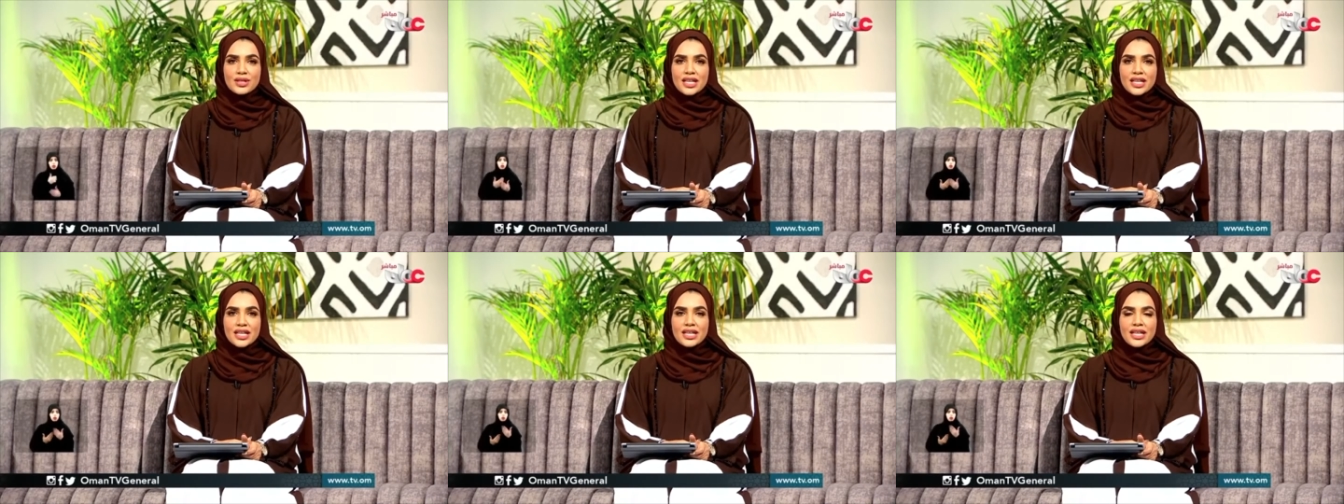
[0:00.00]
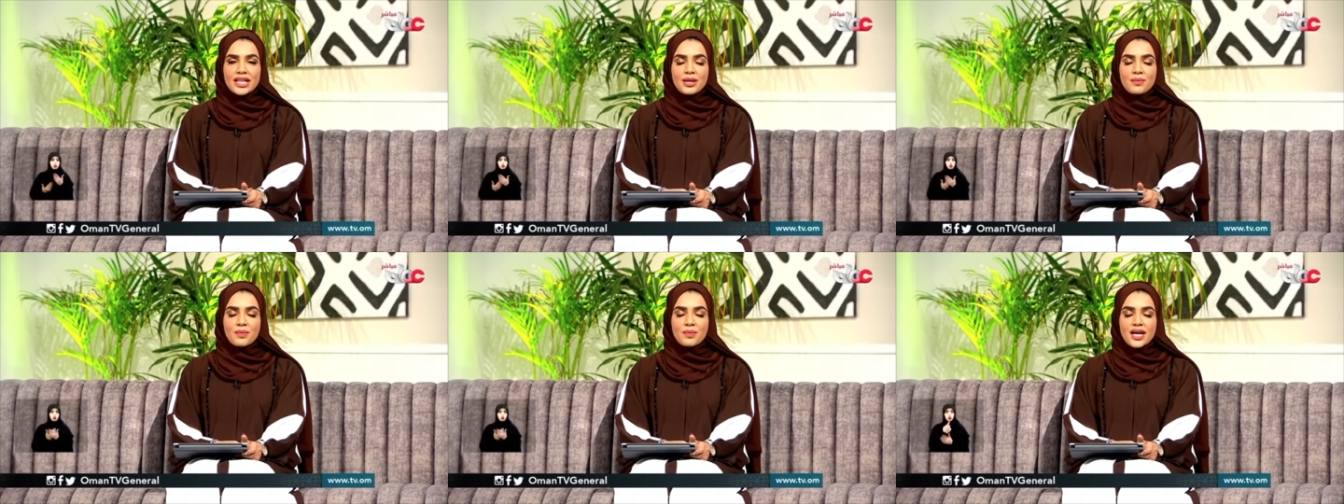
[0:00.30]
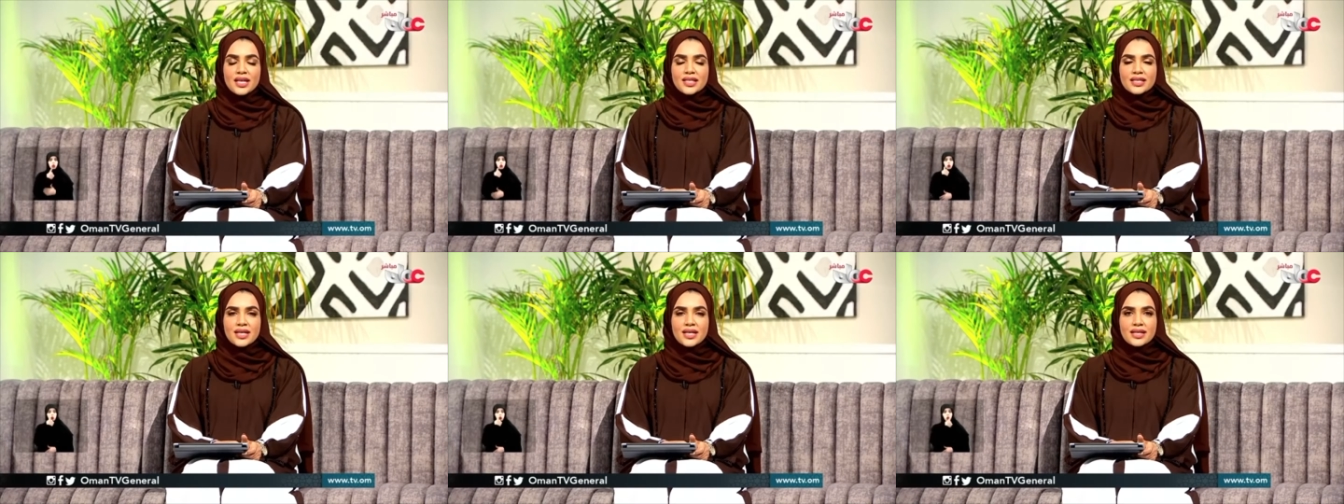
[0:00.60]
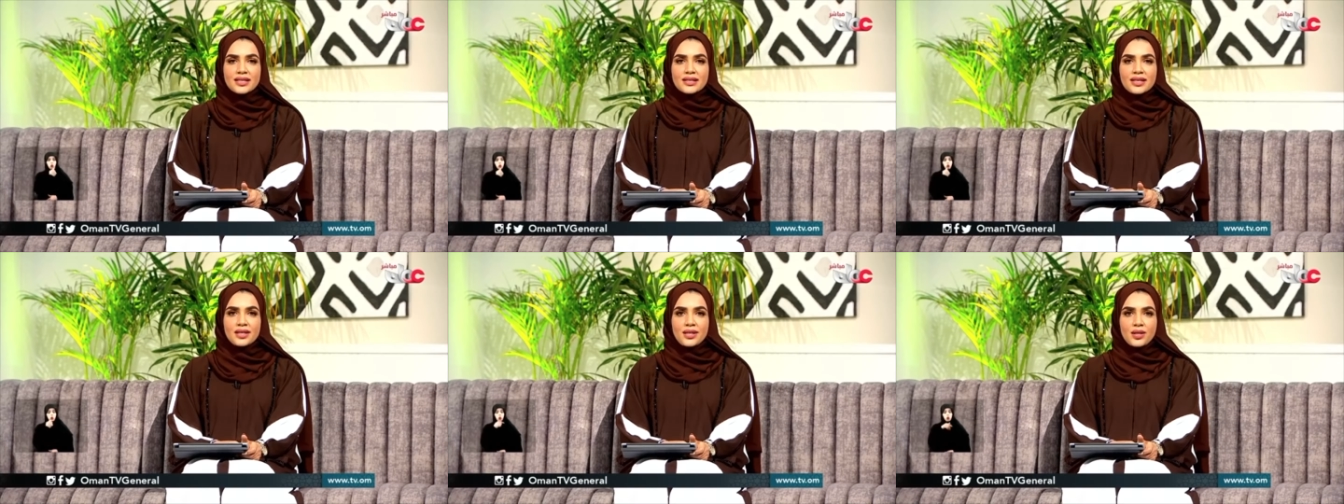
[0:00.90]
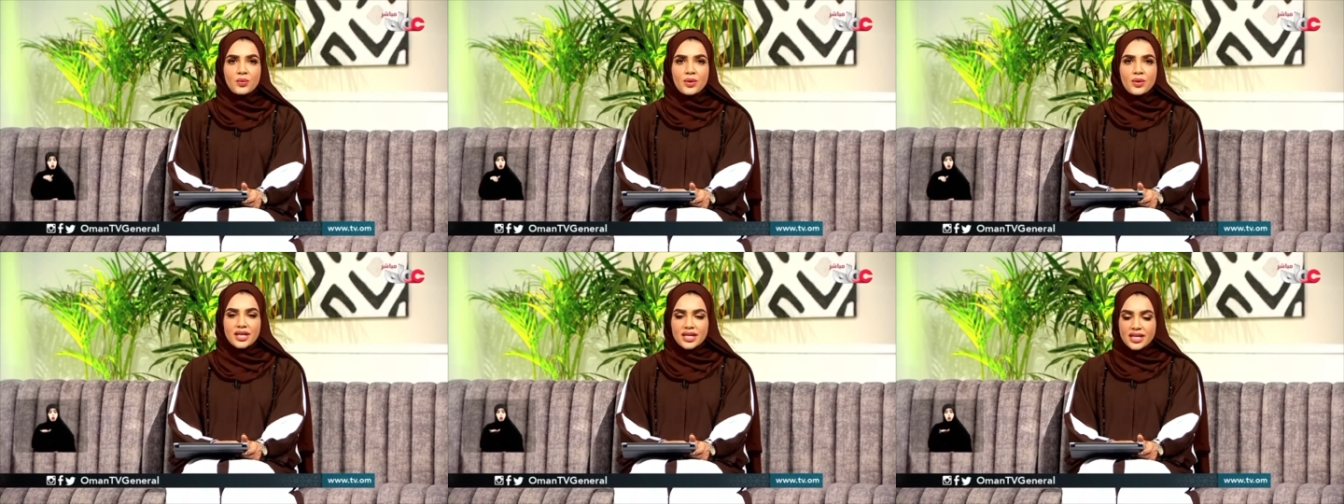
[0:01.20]
خلال محطاتنا
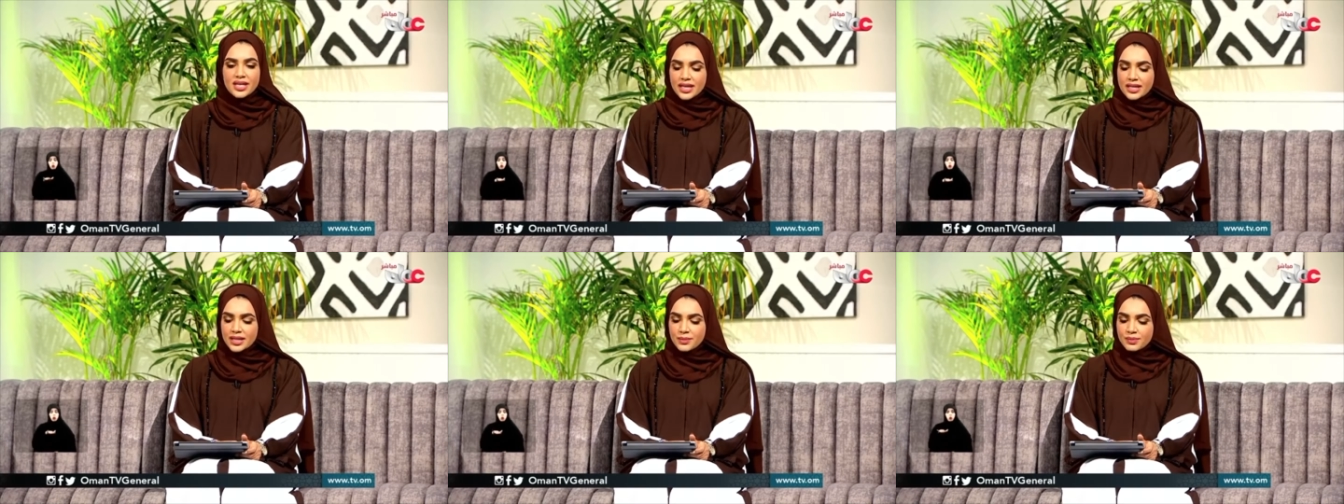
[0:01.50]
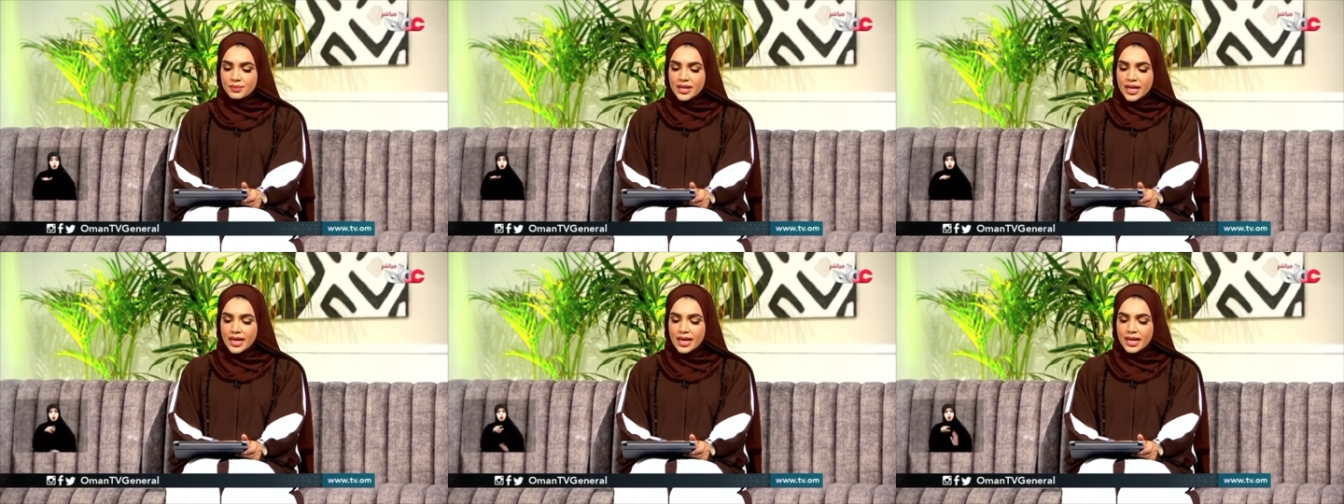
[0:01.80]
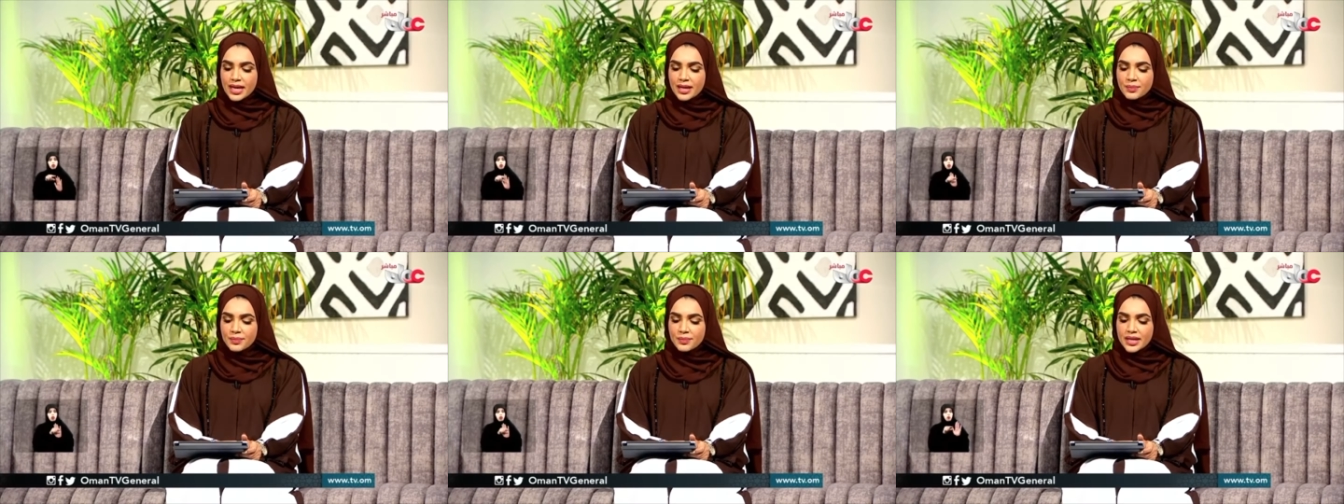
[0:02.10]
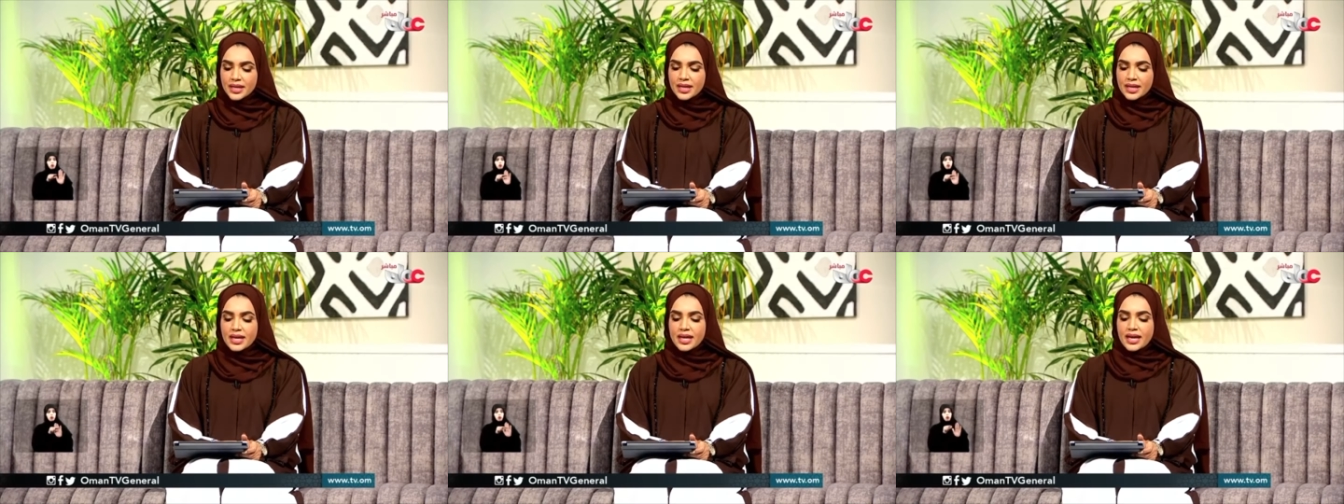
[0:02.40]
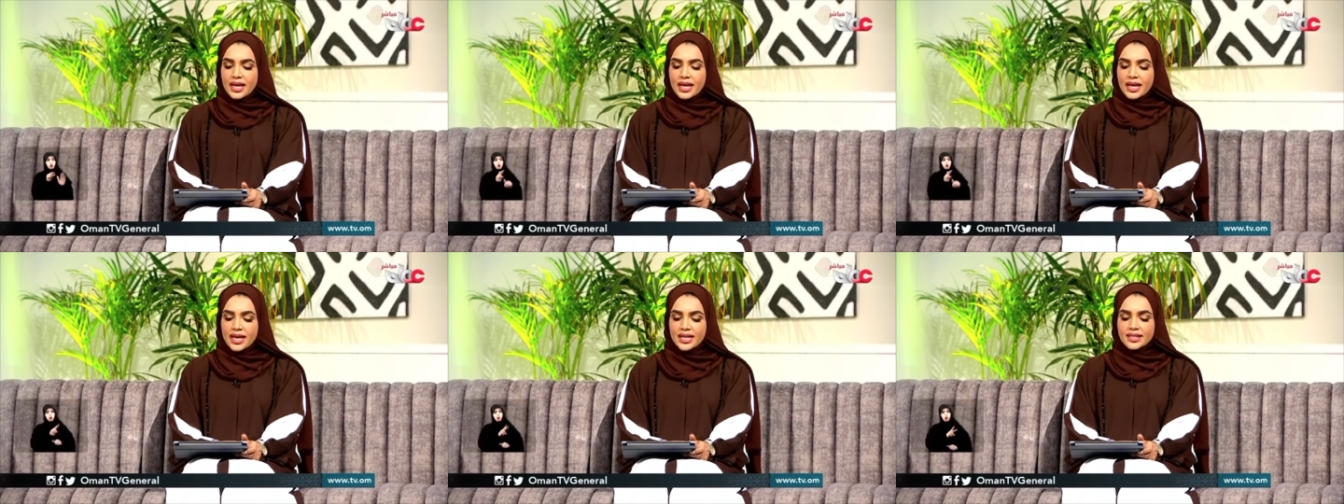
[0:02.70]
الحوارية نبدأها
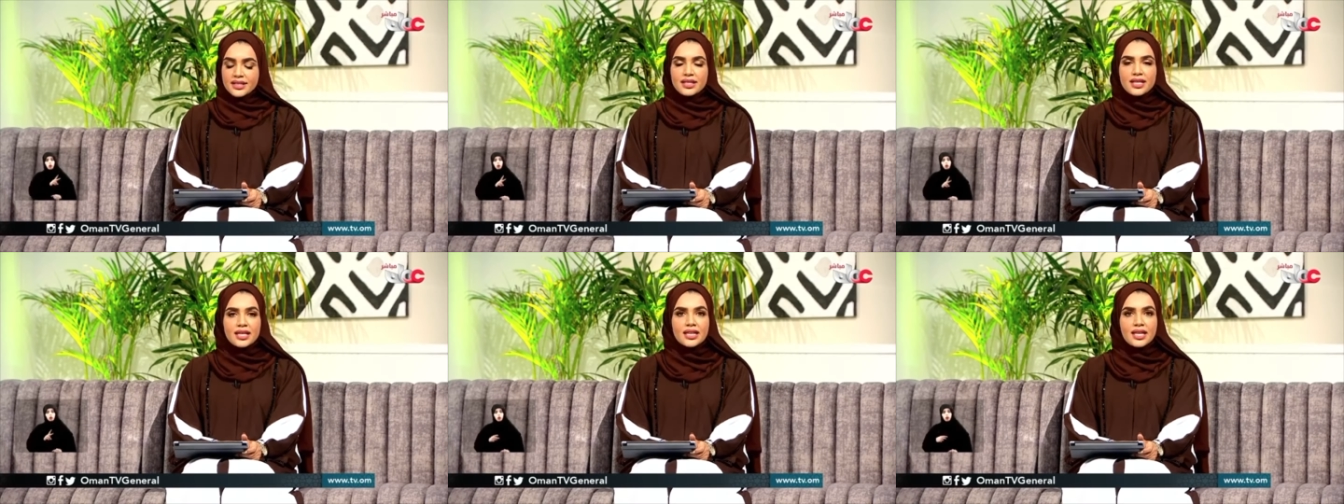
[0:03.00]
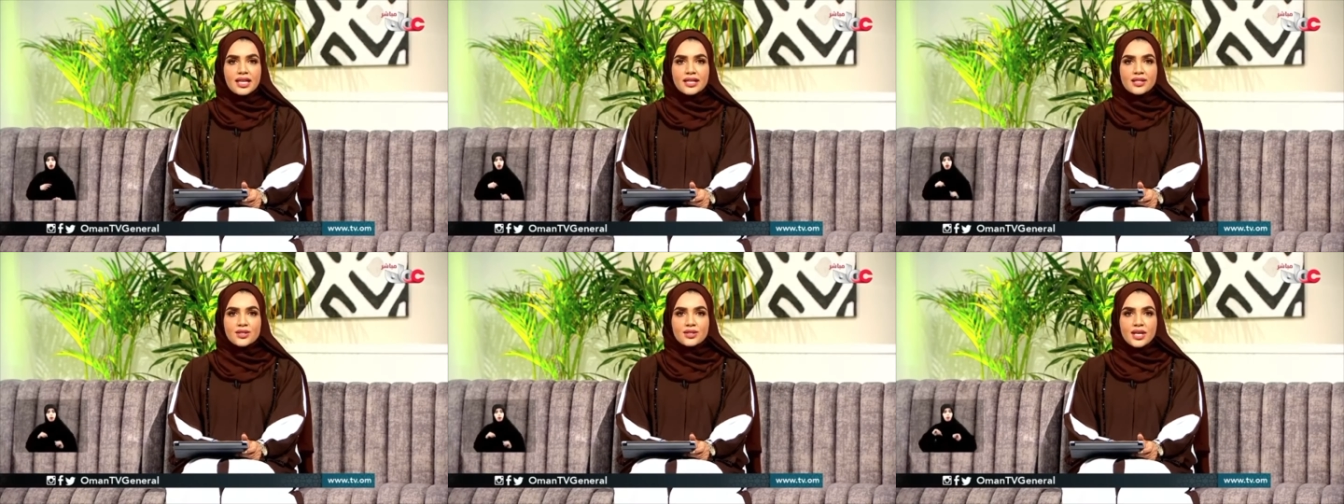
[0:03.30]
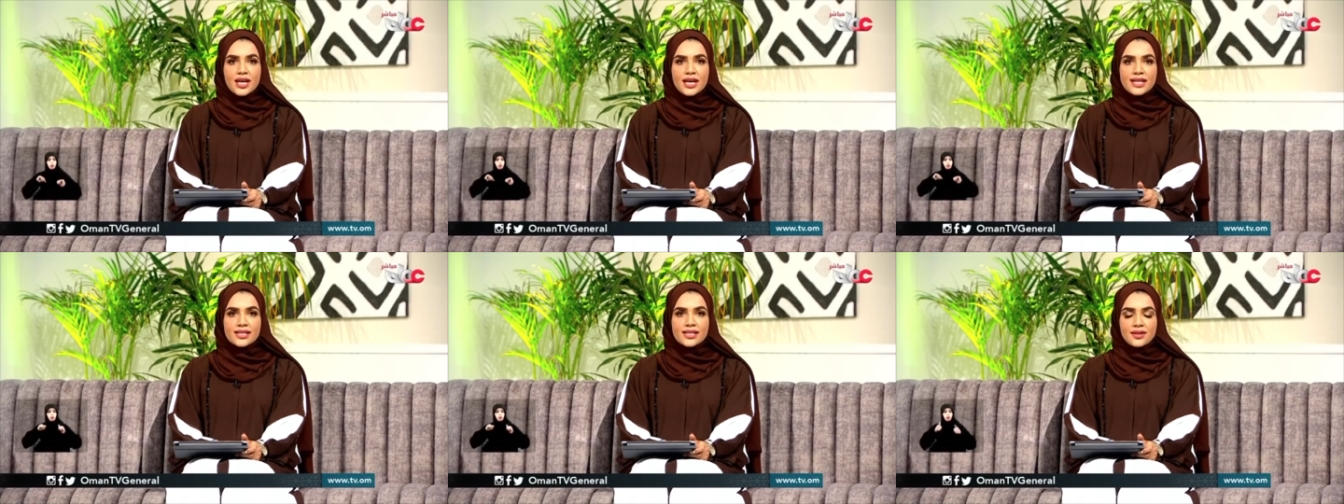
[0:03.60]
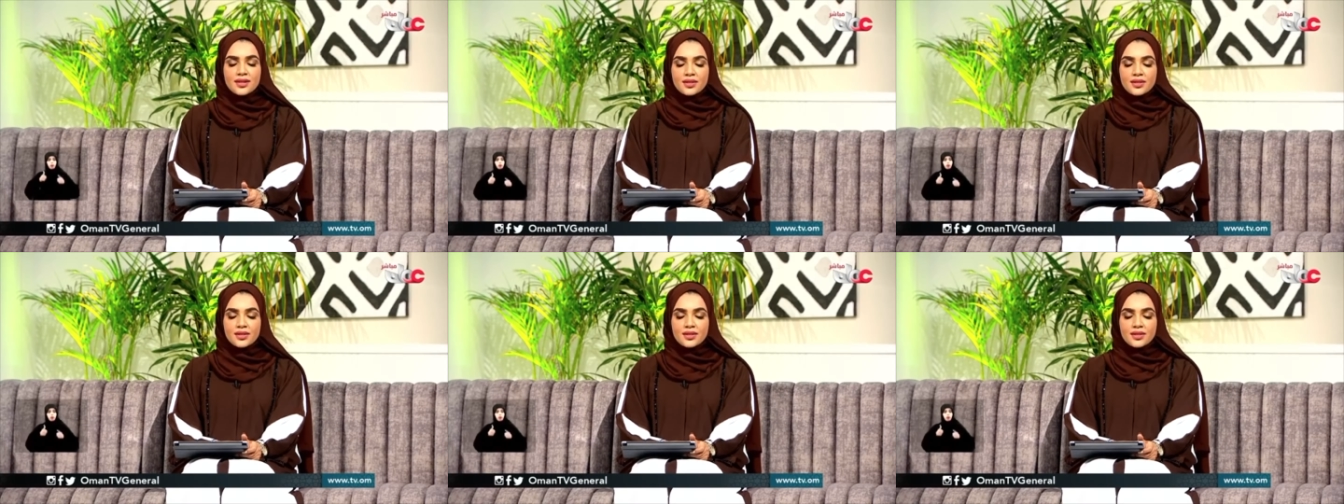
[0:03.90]
بحديث عن جائزة